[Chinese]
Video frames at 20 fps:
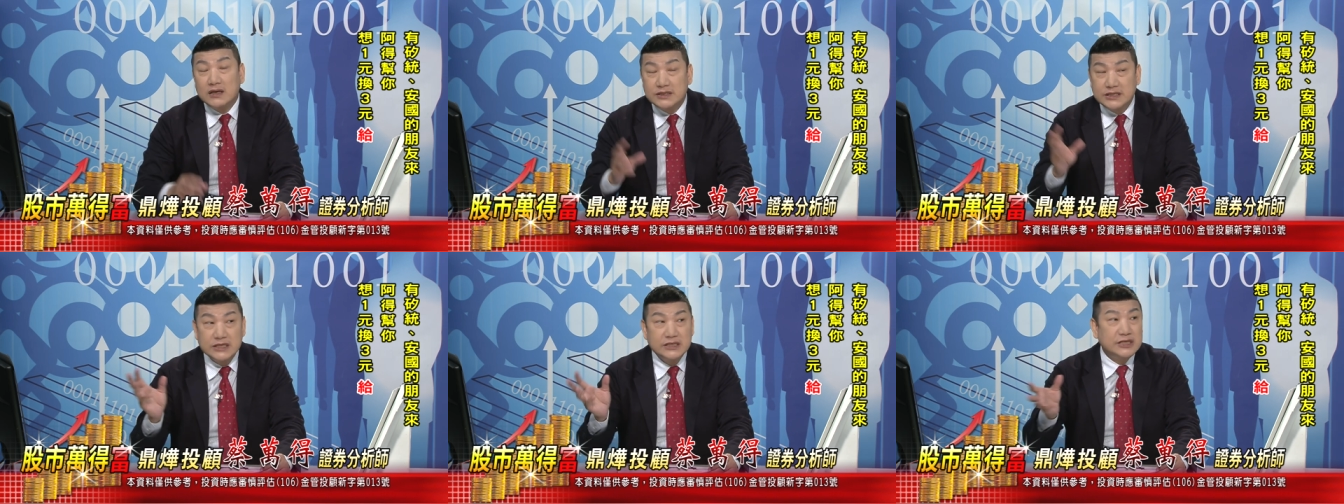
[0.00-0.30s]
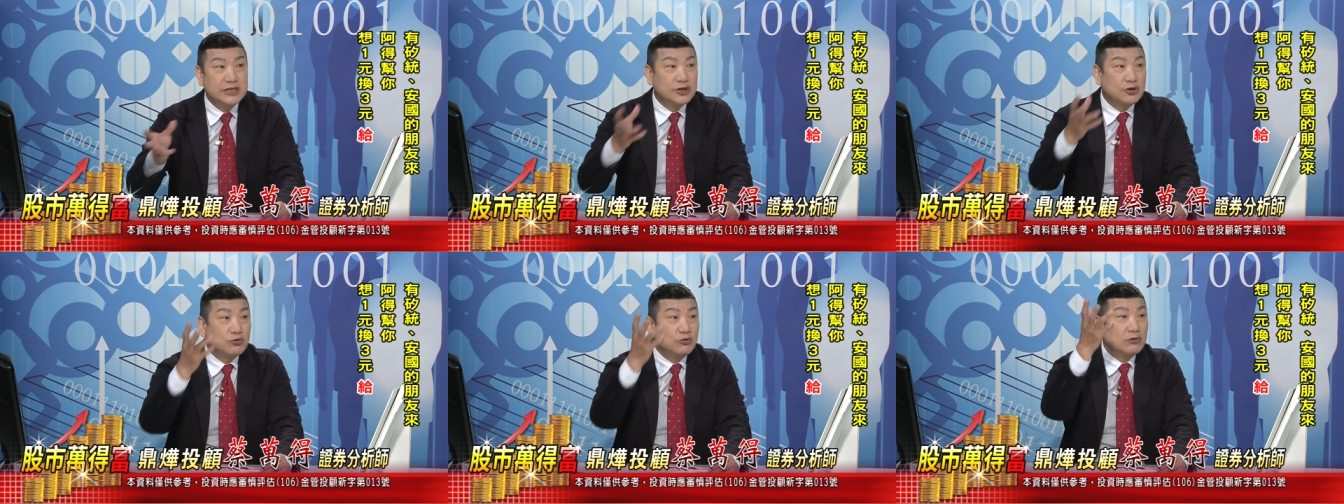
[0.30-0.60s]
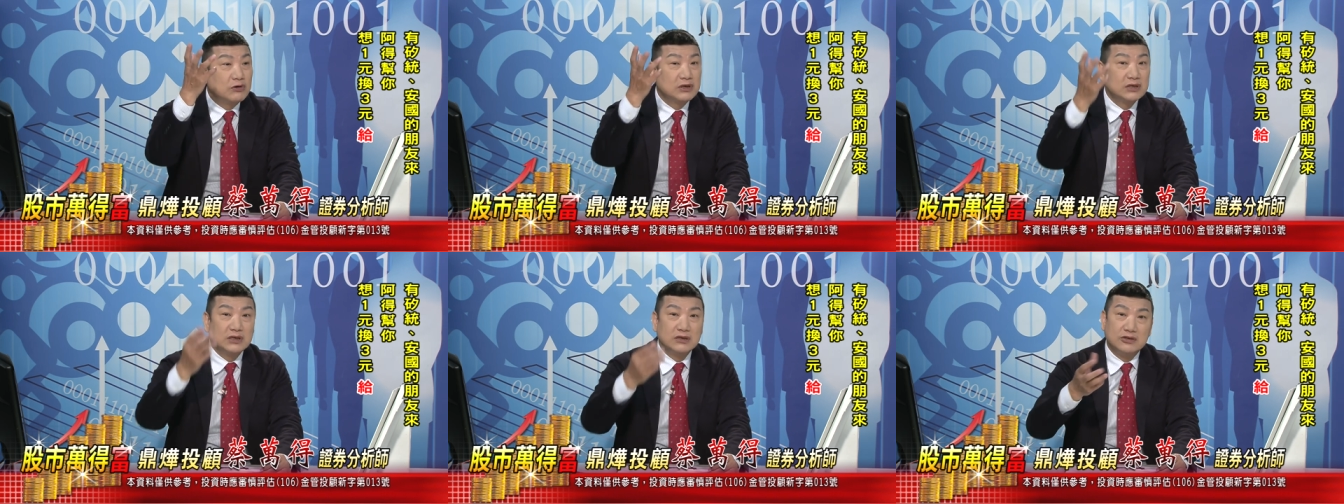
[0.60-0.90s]
经济
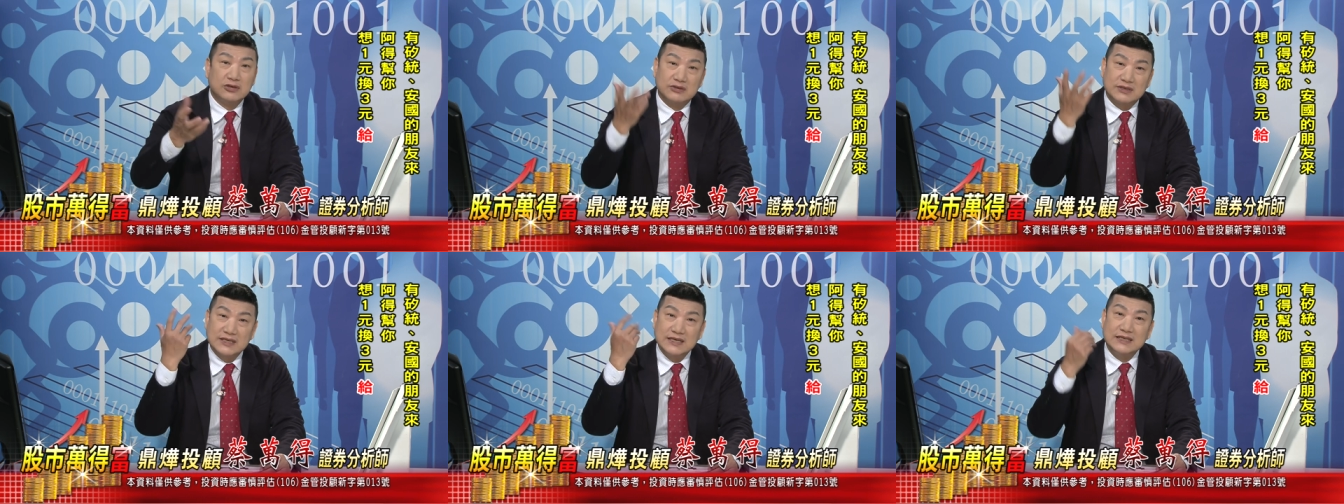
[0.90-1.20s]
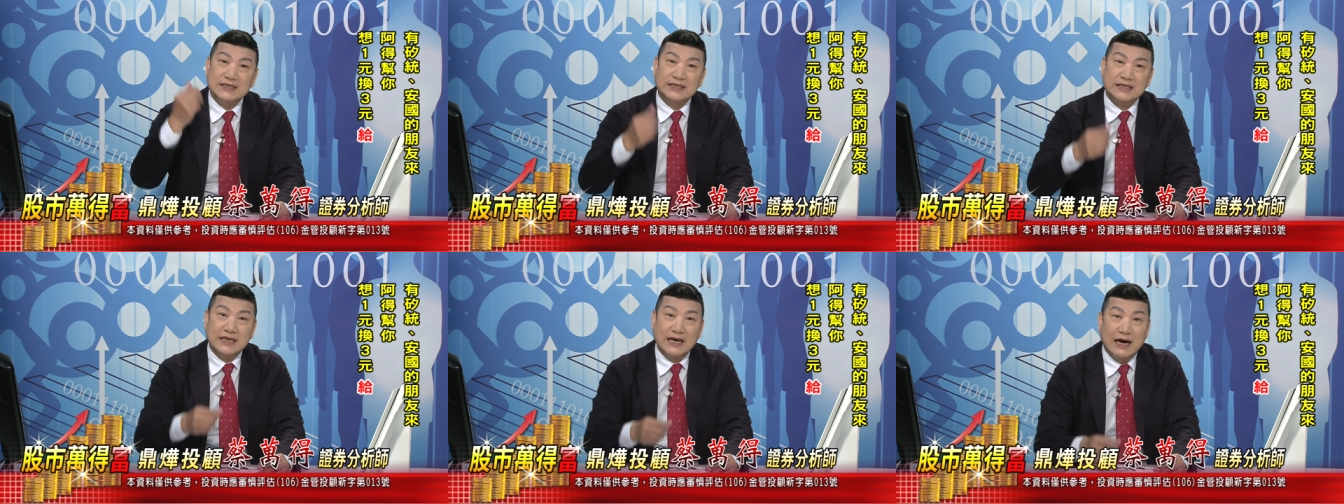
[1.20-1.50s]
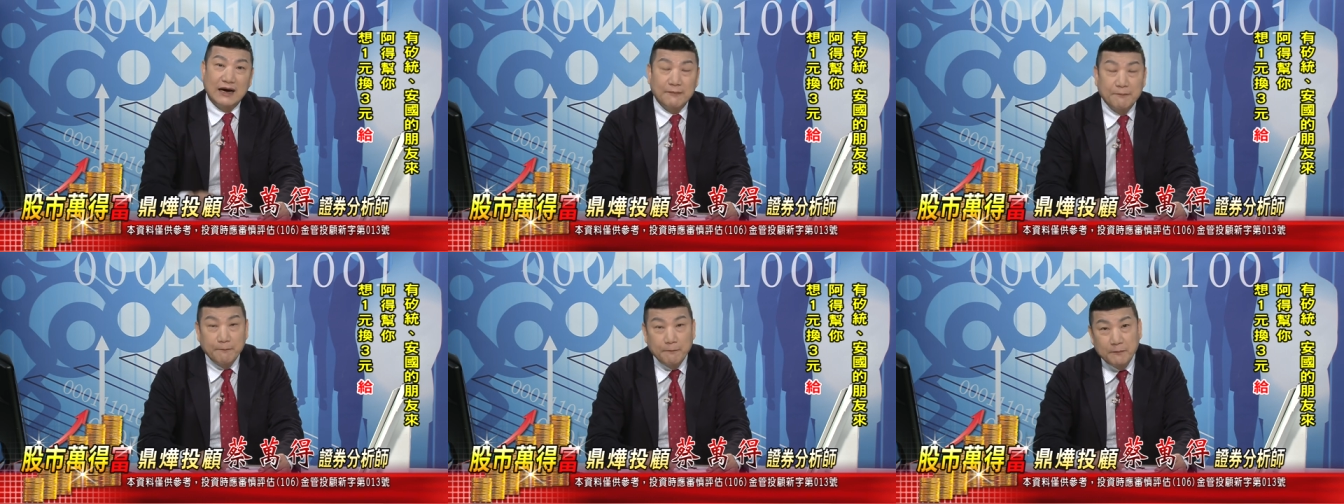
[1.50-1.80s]
过热就升息
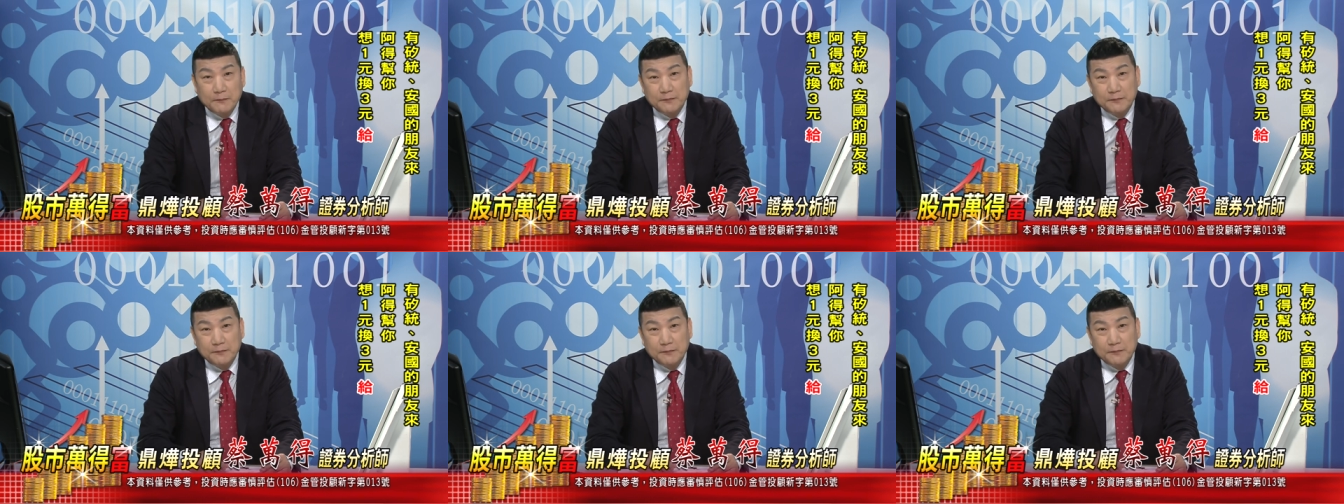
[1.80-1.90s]
啊，